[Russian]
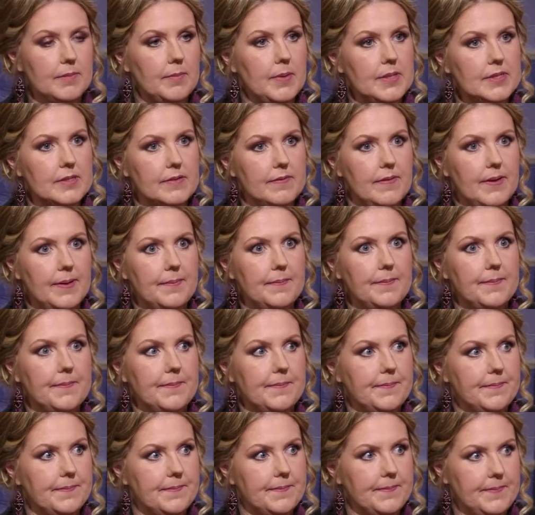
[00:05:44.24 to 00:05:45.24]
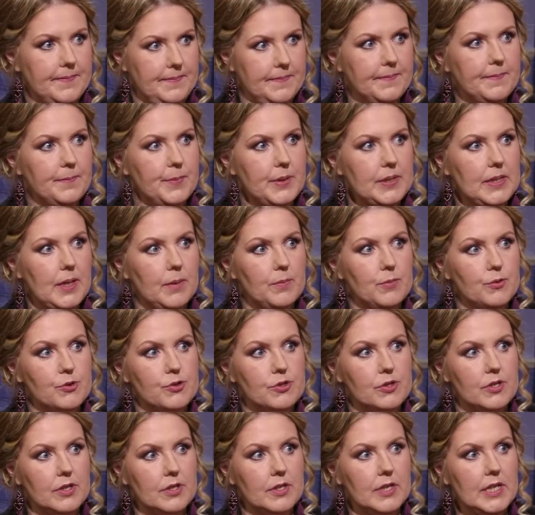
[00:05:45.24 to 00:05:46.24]
Москва. Почему потому нету,
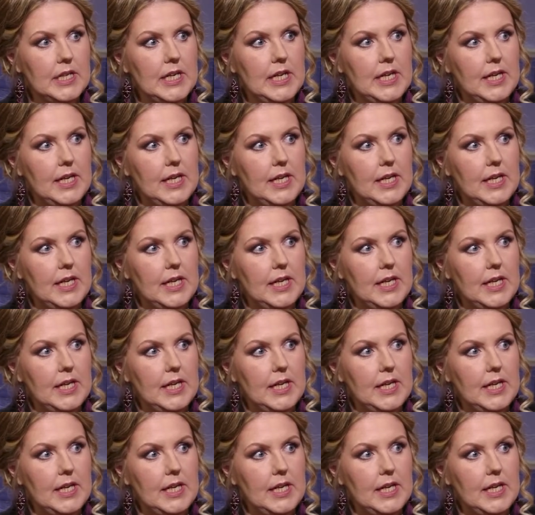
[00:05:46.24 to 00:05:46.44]
что...